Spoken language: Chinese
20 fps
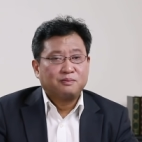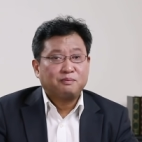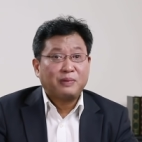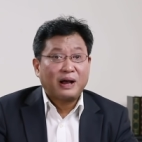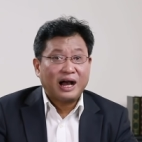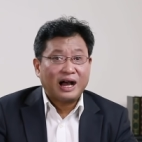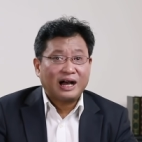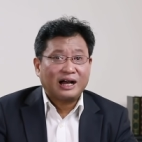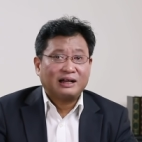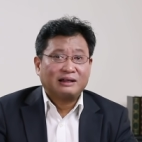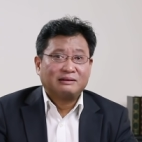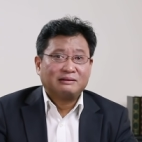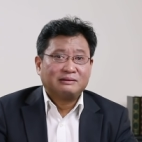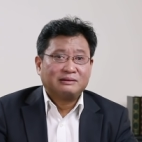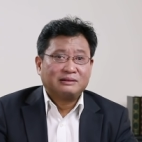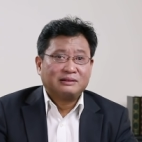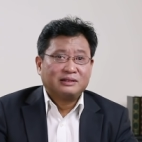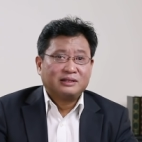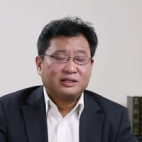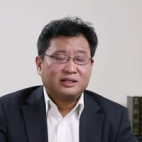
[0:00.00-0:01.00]
怕，
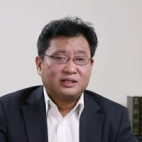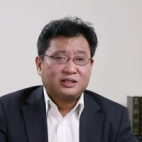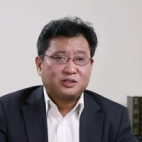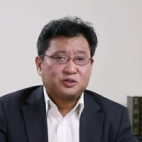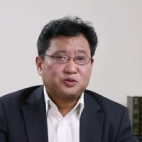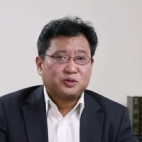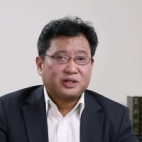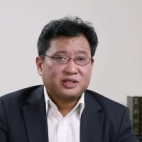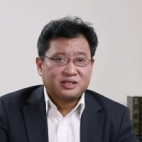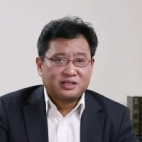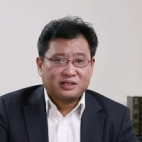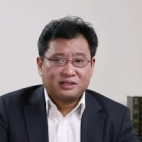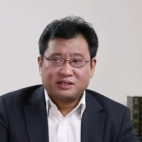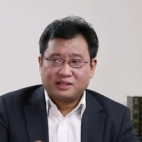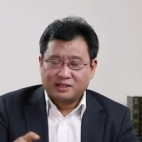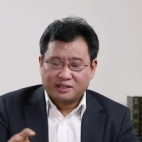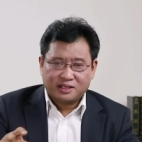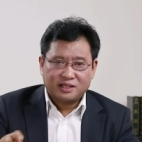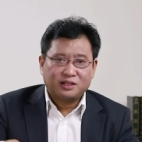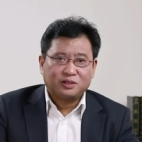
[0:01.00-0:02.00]
选择
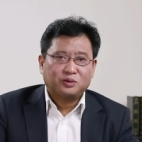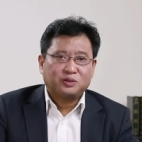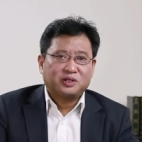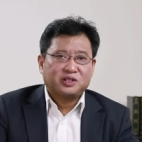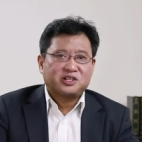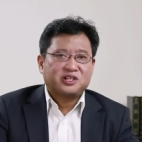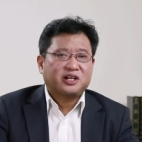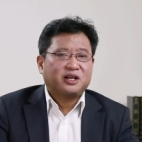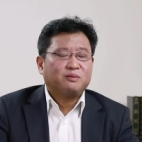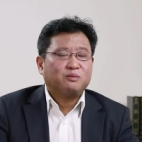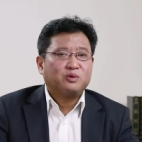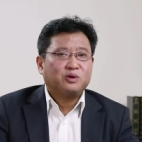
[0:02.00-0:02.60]
呢更多的沉